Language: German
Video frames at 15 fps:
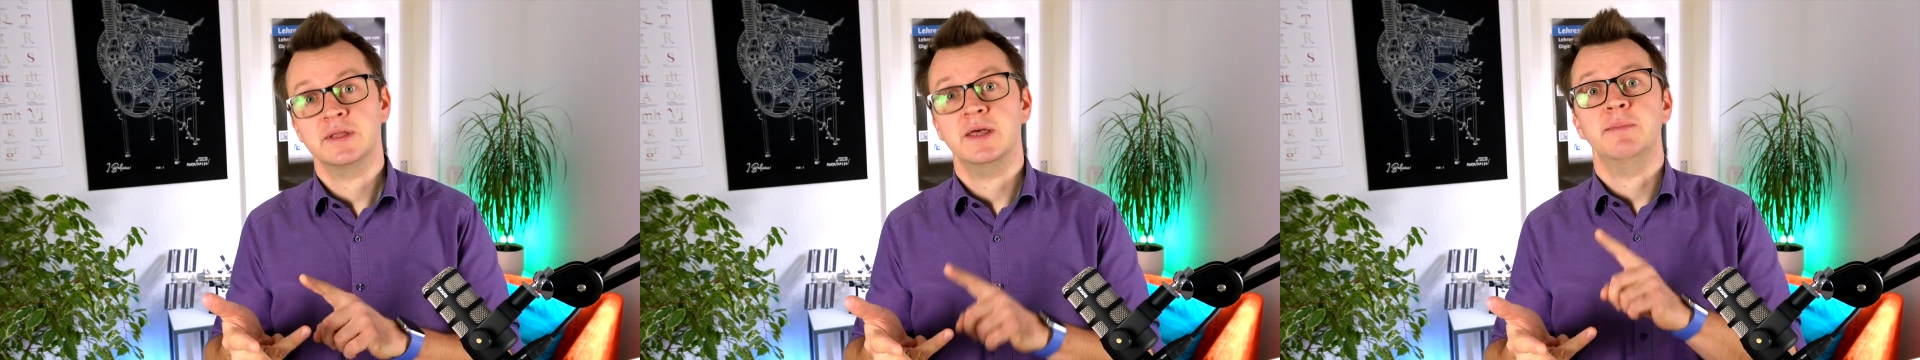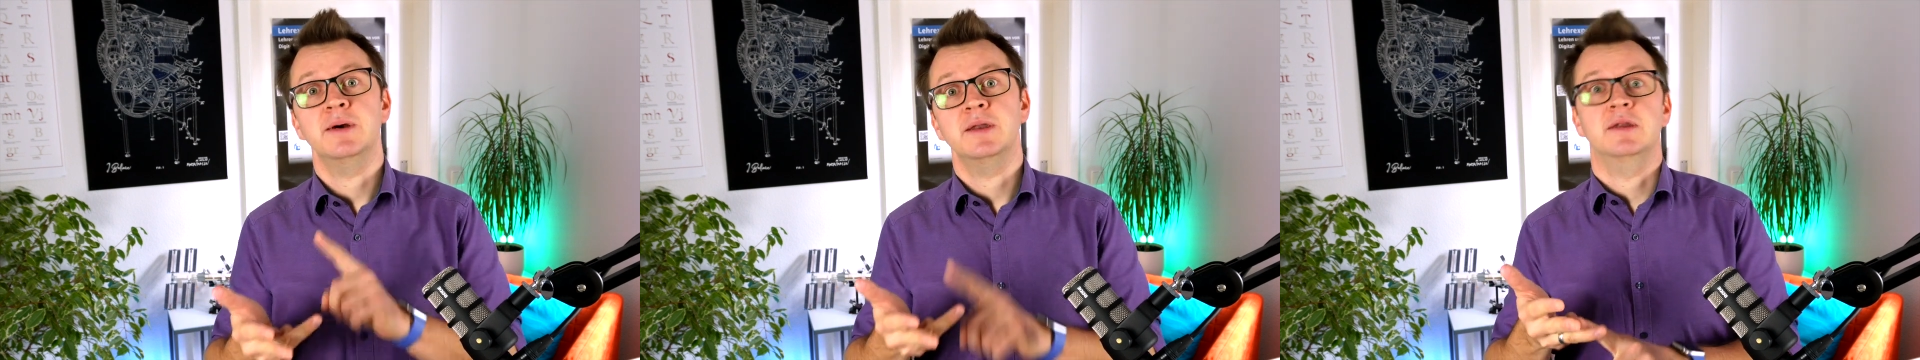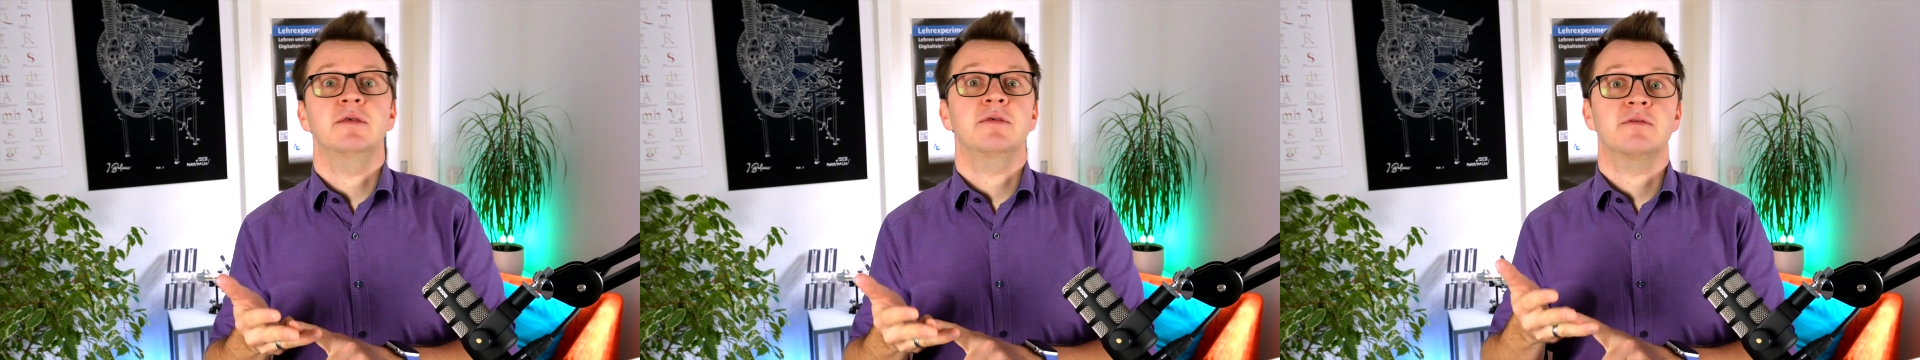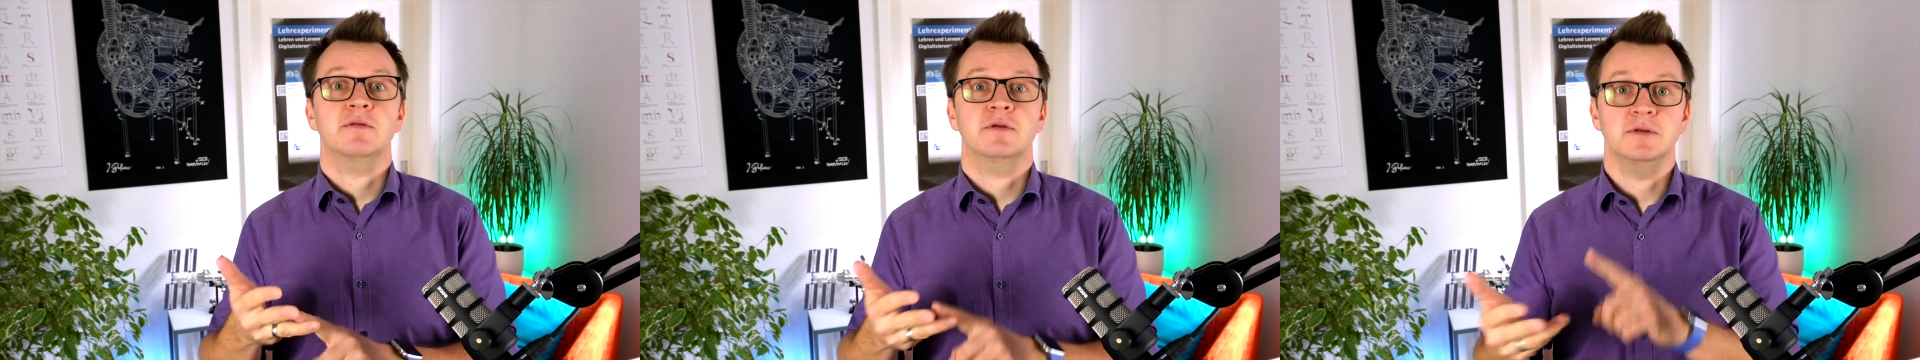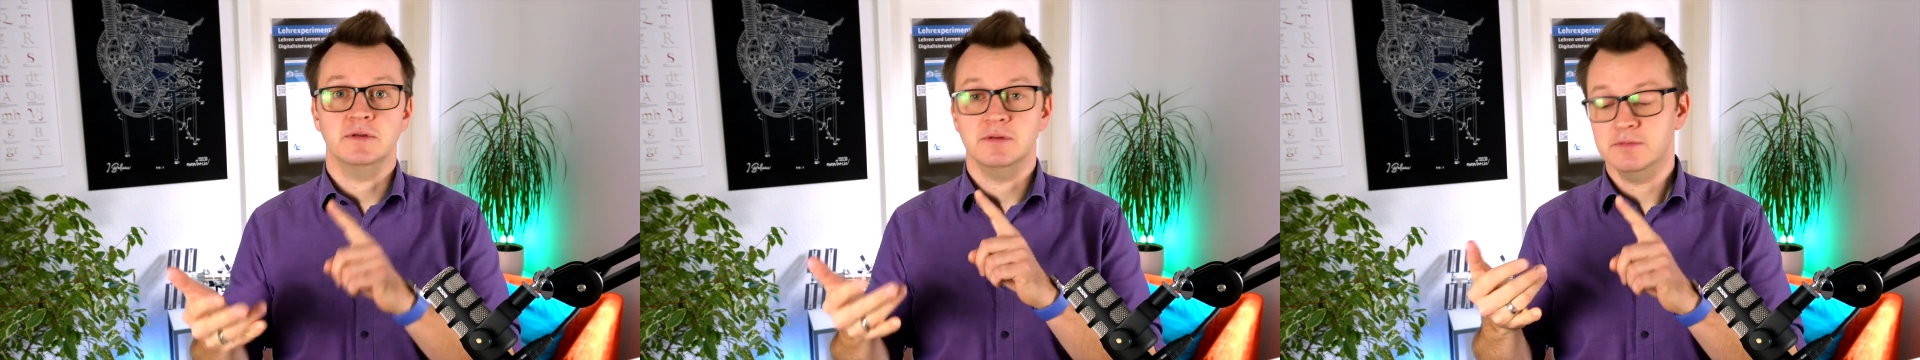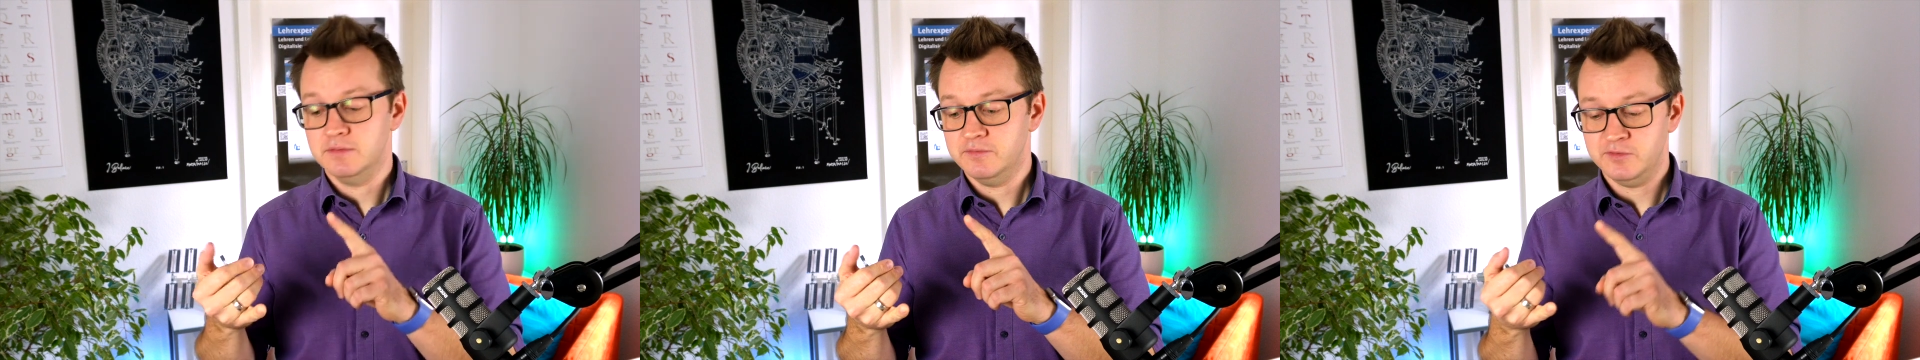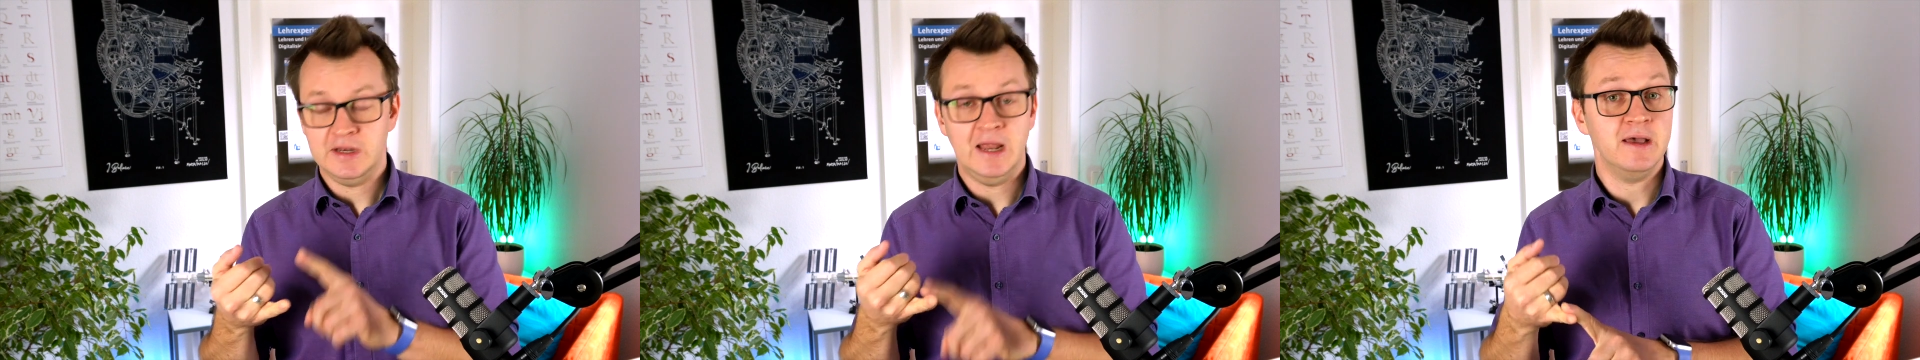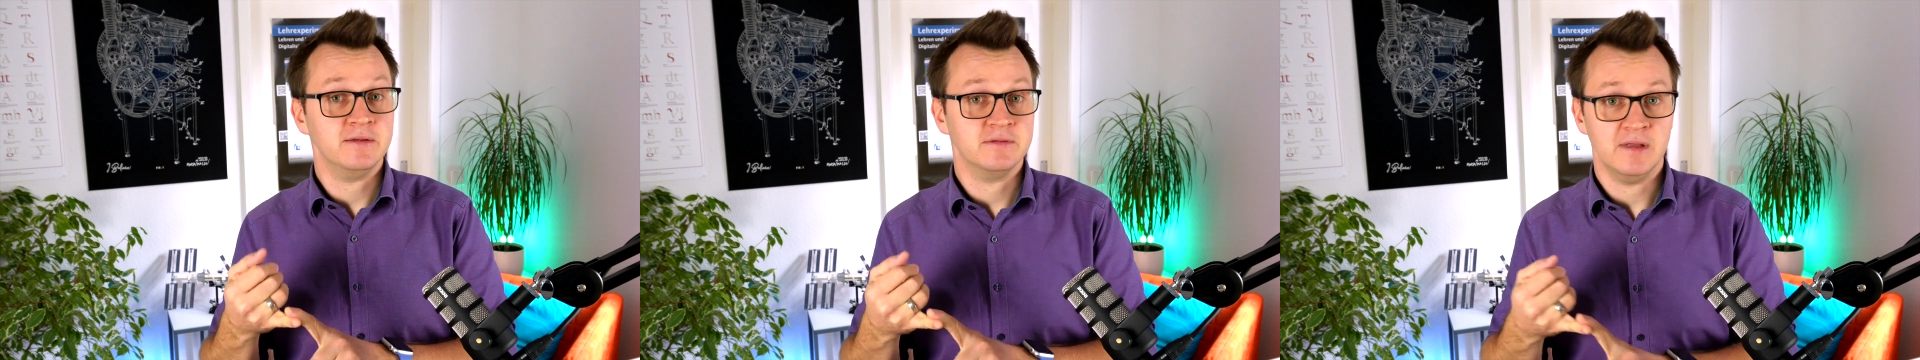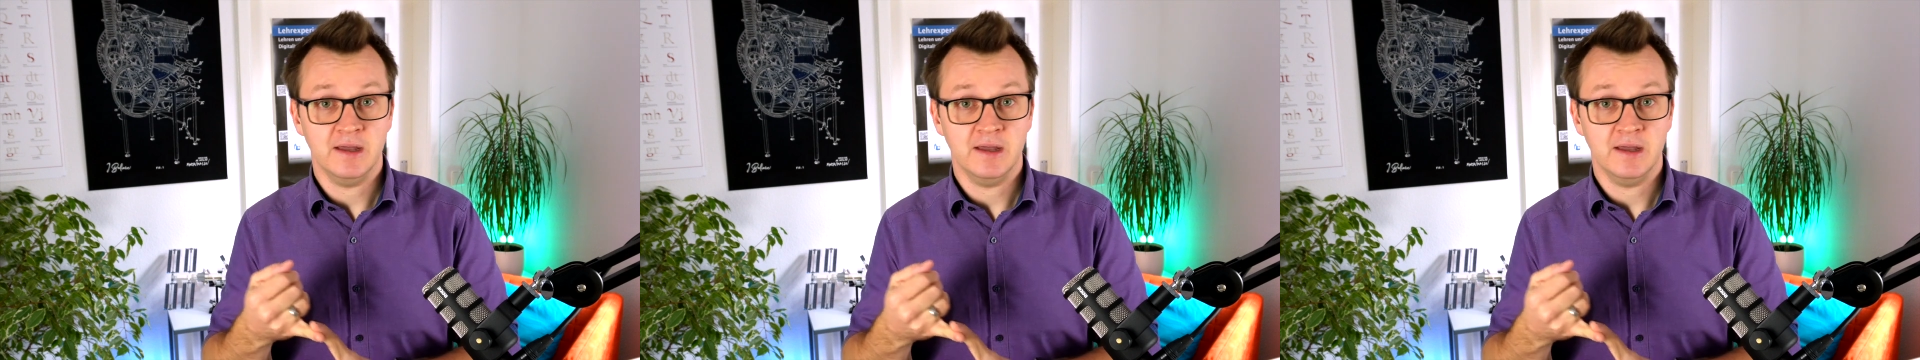Germanistinnen, vielleicht